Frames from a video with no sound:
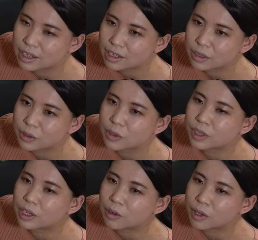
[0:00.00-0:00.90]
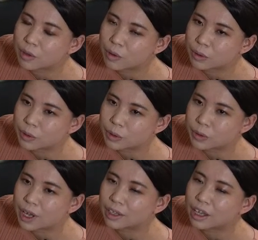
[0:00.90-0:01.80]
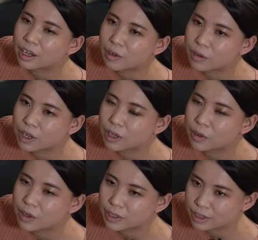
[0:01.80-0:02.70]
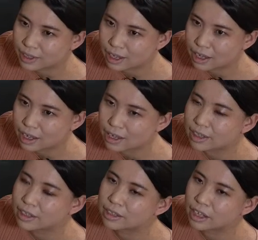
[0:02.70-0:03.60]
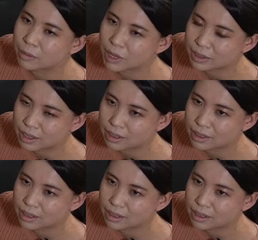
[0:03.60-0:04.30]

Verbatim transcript: その制御機構とその破綻による影響について解析してきました